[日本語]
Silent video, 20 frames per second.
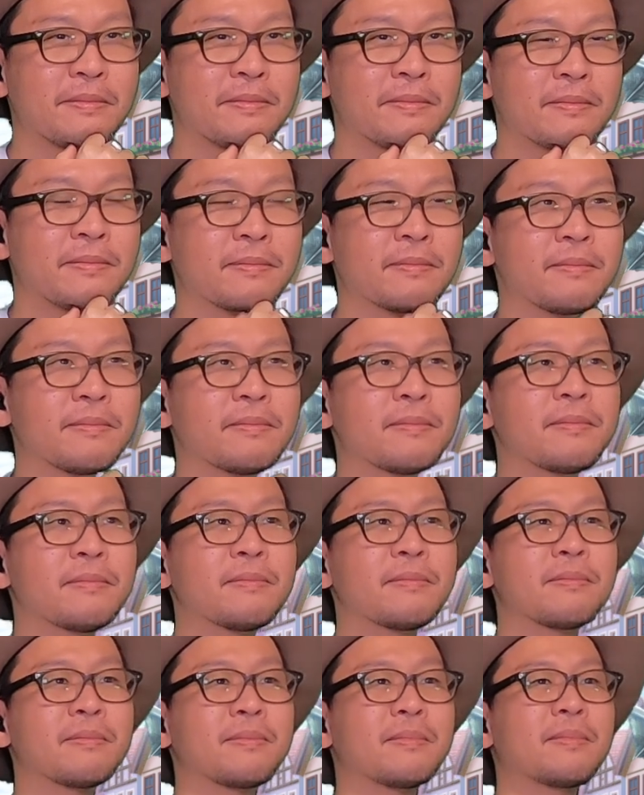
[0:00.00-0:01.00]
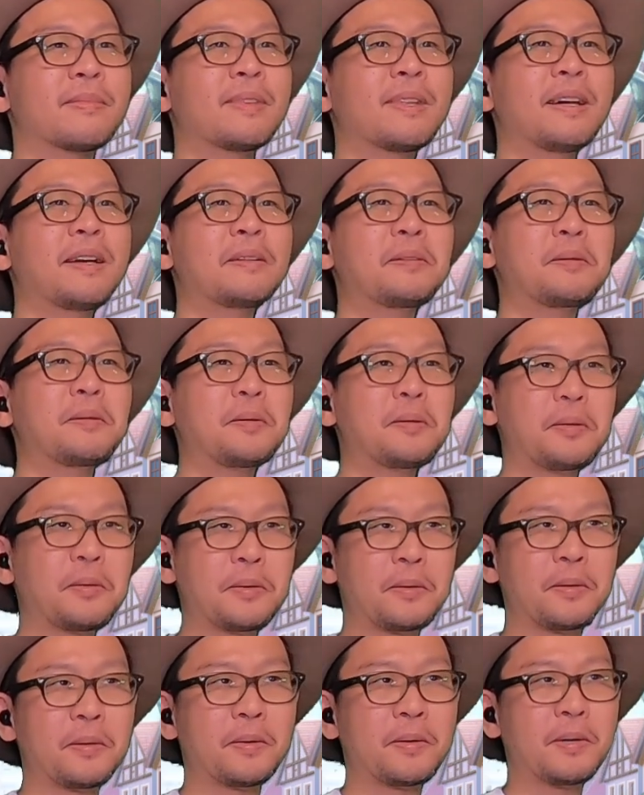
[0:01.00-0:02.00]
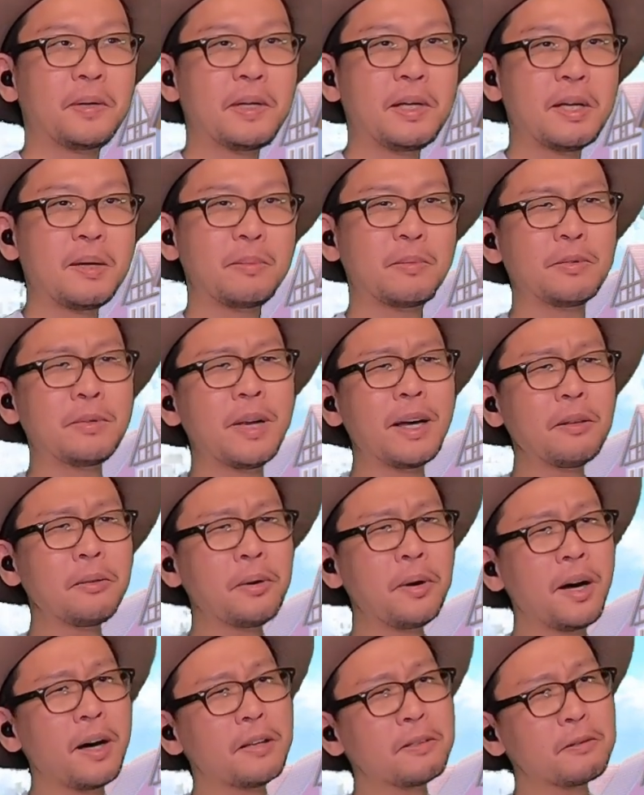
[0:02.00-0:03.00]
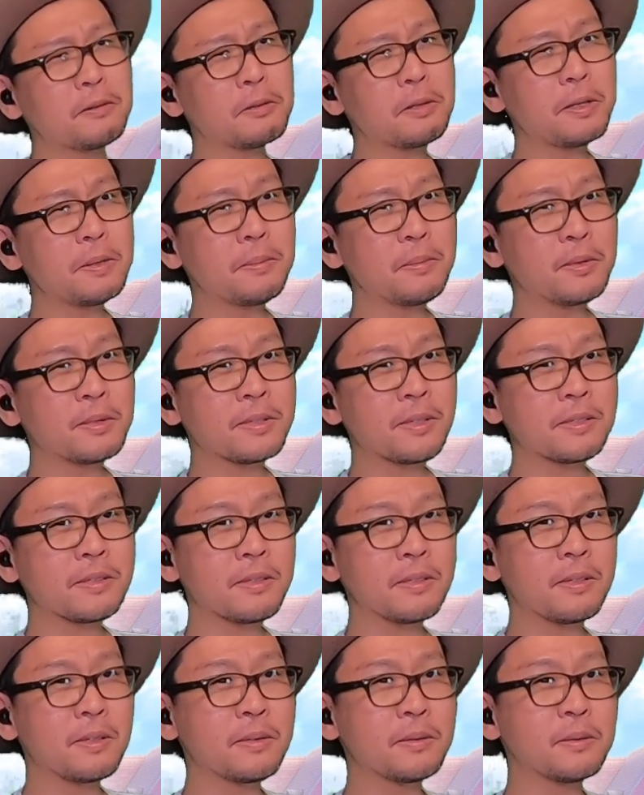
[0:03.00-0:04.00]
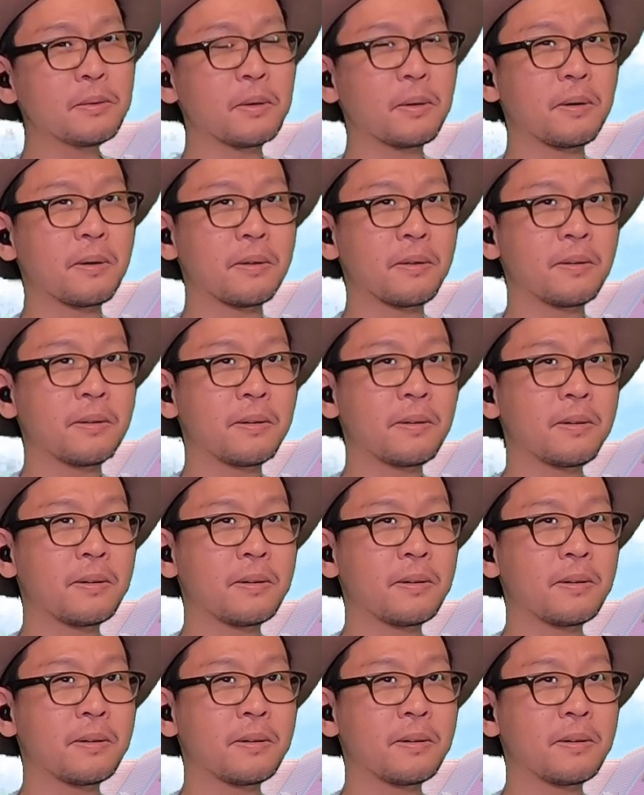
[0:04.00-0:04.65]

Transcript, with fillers: うーん、なるほど。村の発展もさせていくのかな、